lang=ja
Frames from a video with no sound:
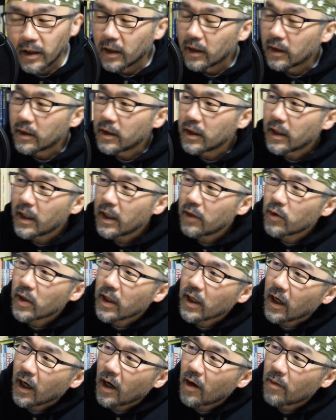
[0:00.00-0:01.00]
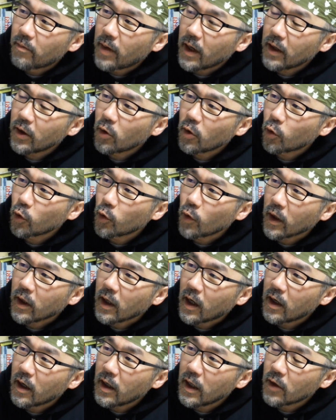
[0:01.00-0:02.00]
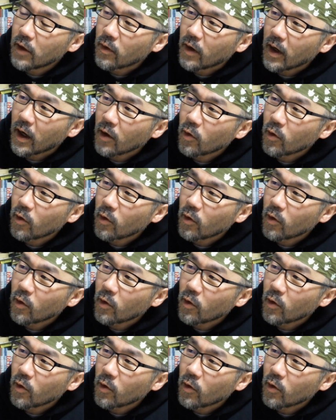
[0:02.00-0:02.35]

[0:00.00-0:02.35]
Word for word: 逃げる気か、バカなことは考えるか、